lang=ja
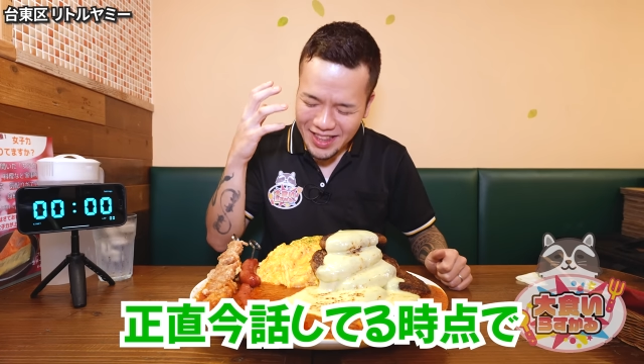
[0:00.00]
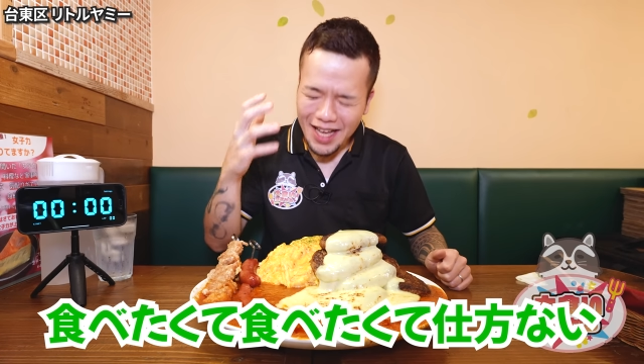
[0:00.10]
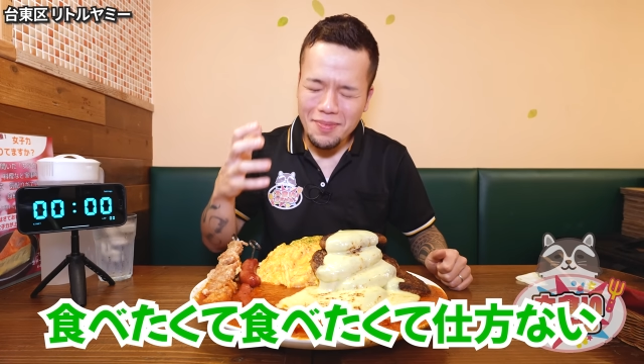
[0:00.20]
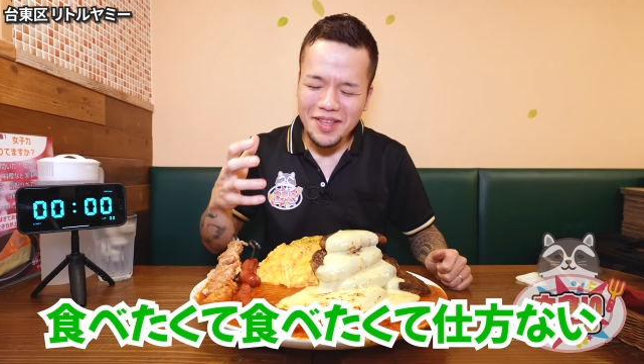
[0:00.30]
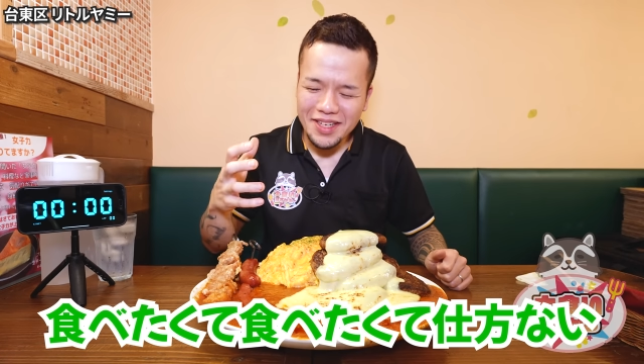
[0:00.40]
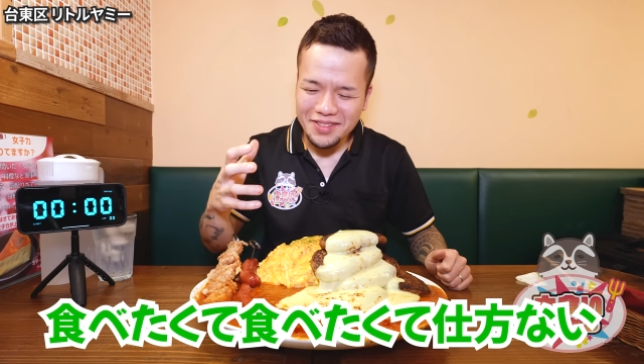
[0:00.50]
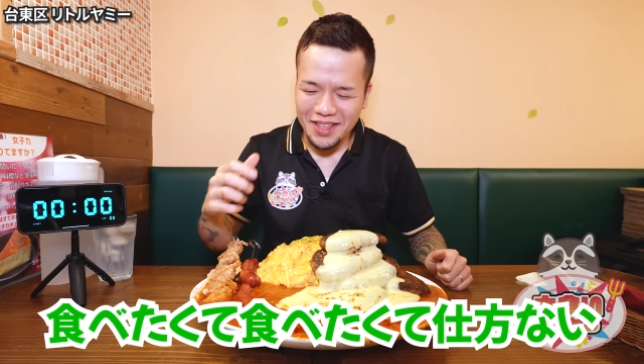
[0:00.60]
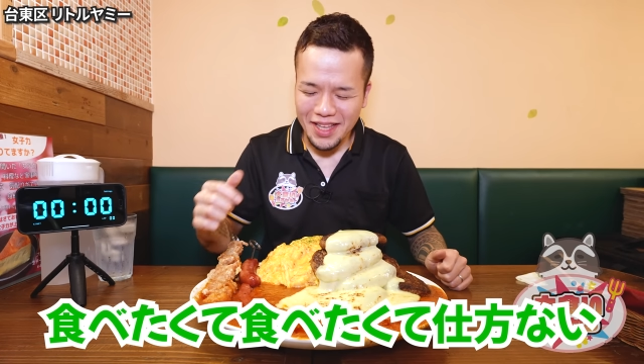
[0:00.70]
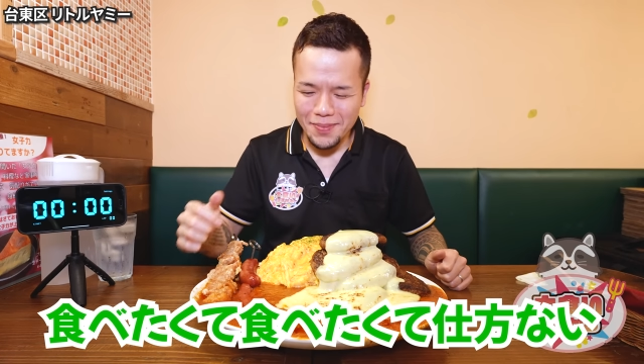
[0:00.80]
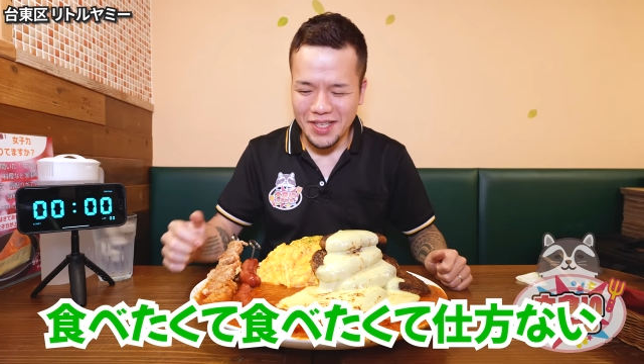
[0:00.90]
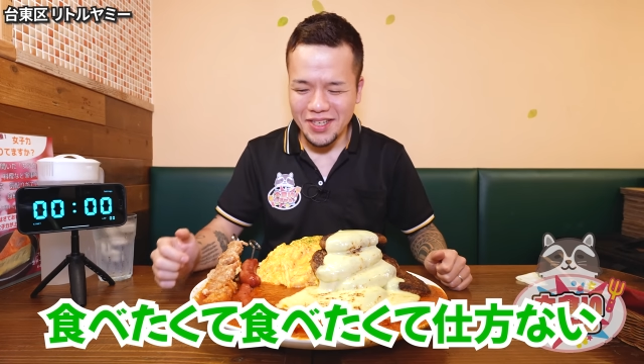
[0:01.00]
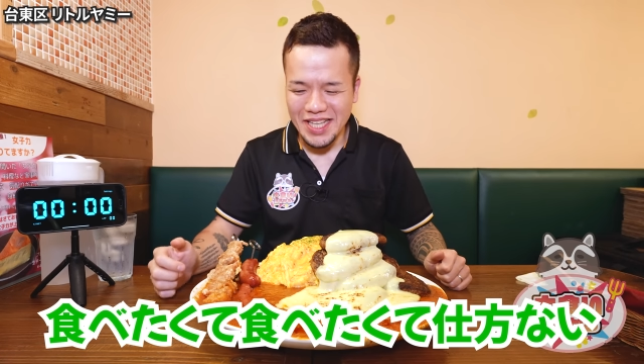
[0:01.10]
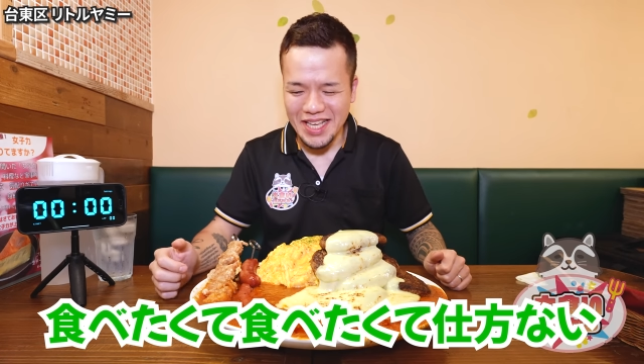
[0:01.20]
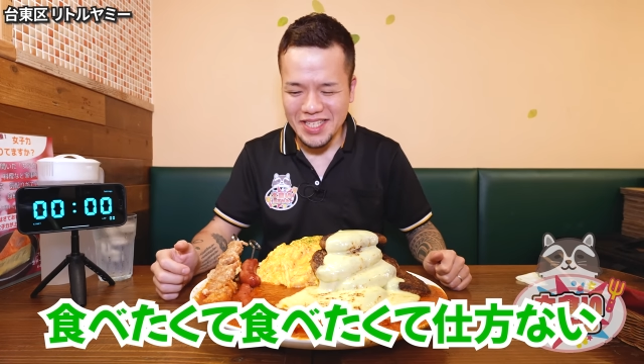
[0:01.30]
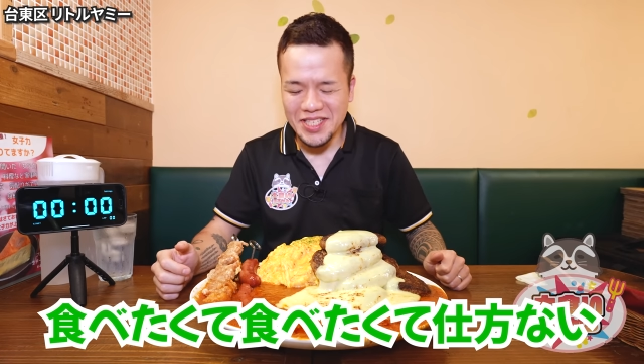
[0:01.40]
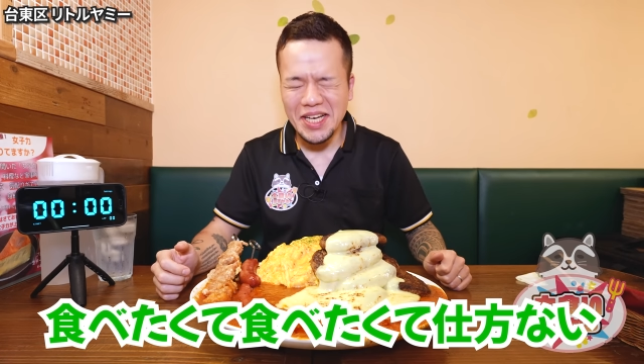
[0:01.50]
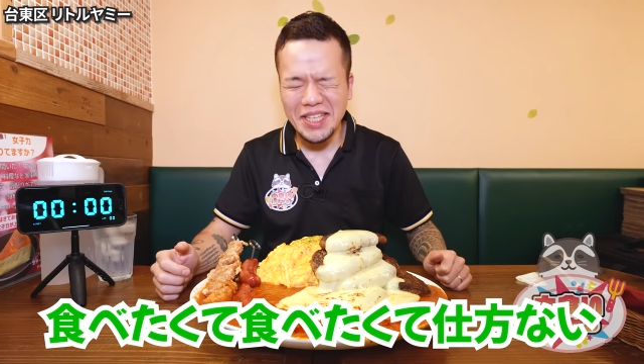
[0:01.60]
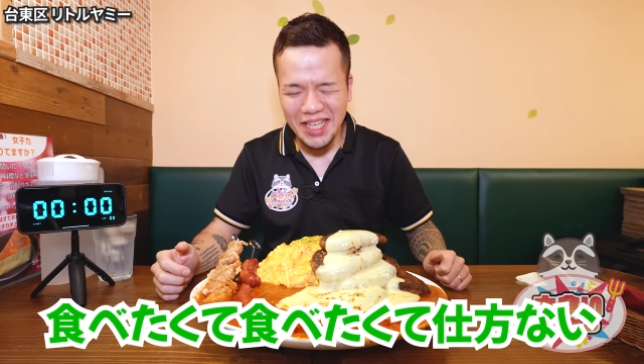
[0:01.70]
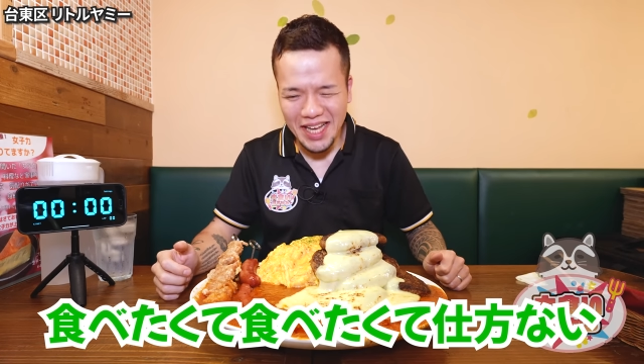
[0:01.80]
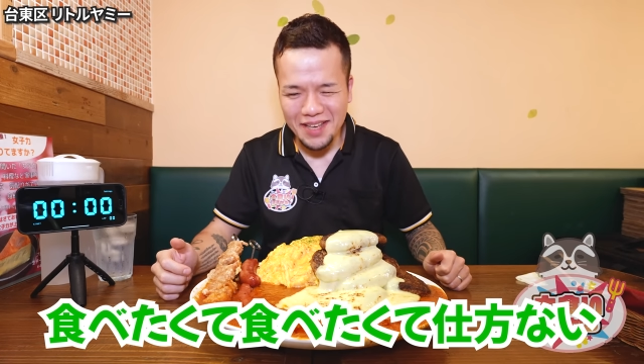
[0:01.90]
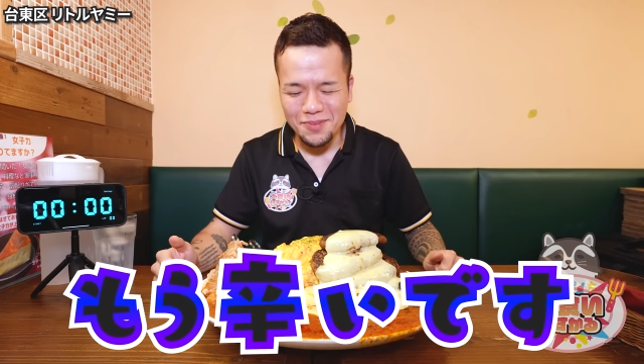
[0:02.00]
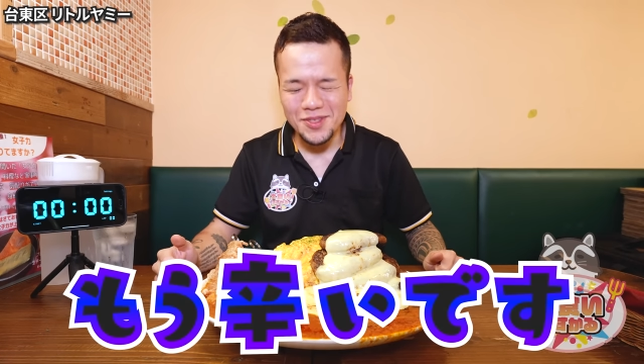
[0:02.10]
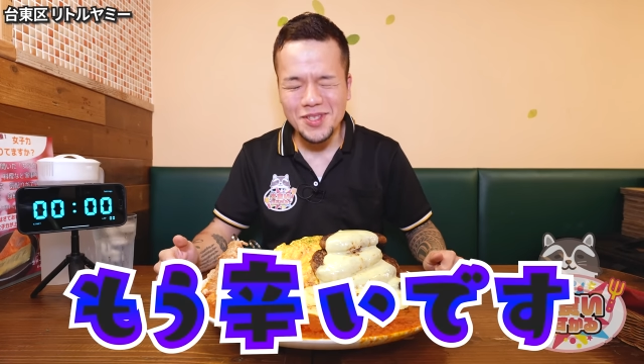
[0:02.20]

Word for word: 食べたくて食べたくて仕方ない、